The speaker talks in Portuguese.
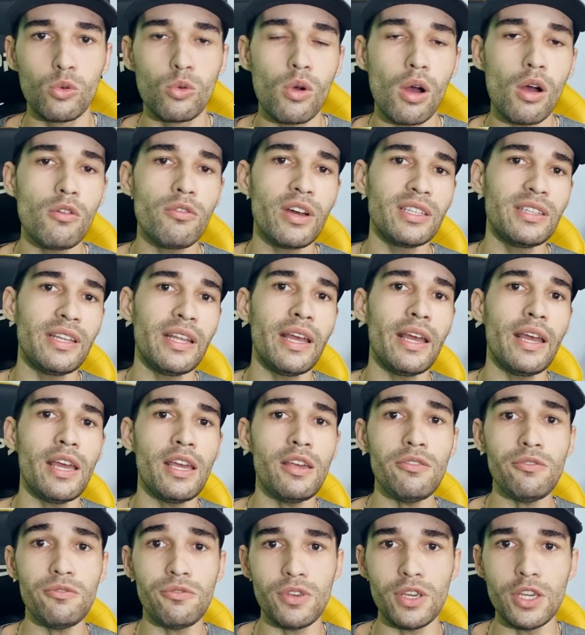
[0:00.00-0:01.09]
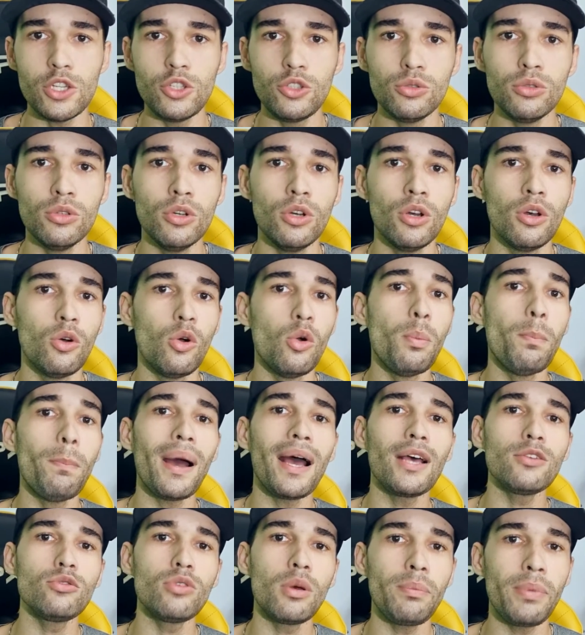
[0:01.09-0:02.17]
no qual vai ter em vídeo o
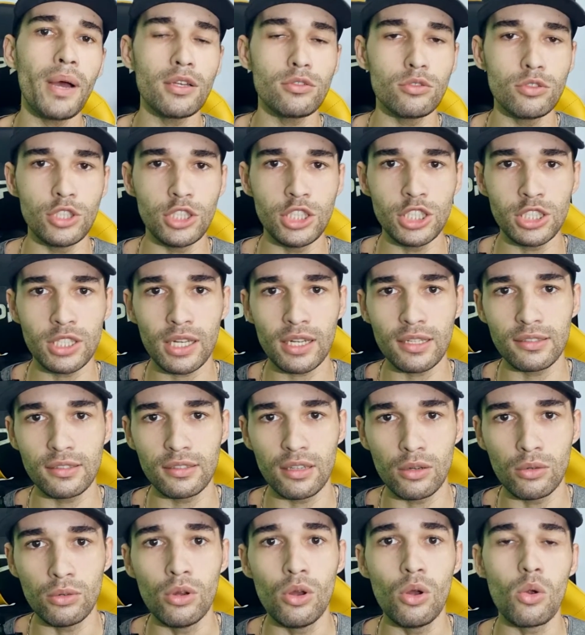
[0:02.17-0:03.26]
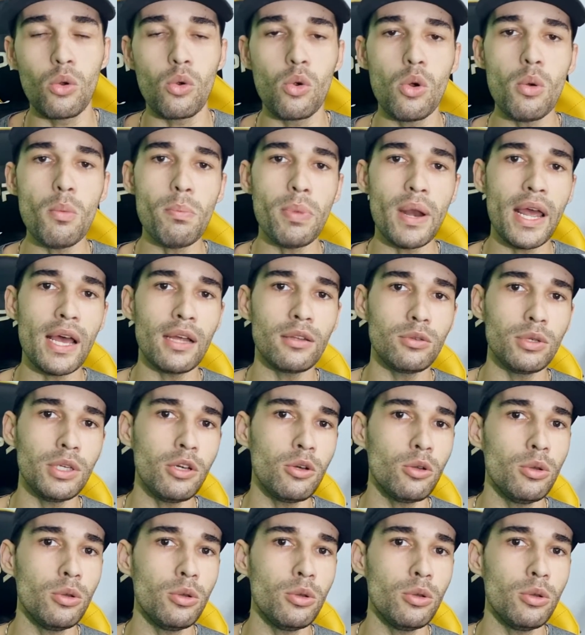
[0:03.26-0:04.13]
passo a passo de instalação completo,